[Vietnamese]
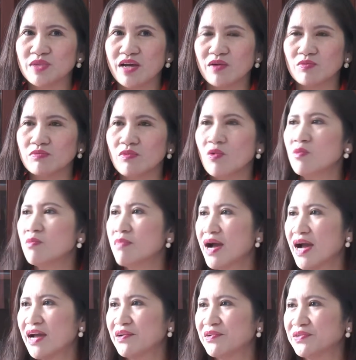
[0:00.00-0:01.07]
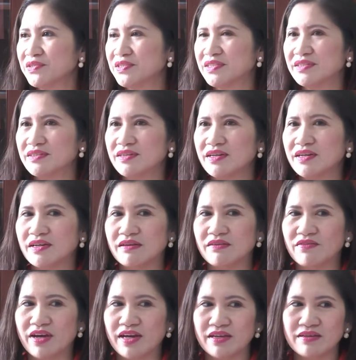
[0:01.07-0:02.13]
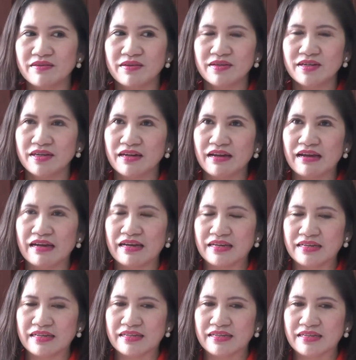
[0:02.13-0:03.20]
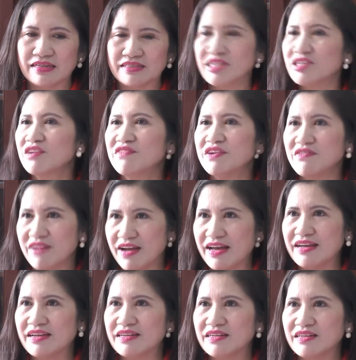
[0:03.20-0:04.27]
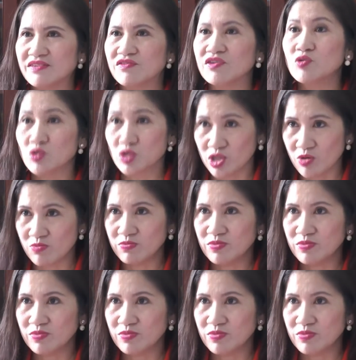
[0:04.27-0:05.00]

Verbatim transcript: chúng ta cũng bôn ba rồi phải nói rằng là rất là vất vả với cuộc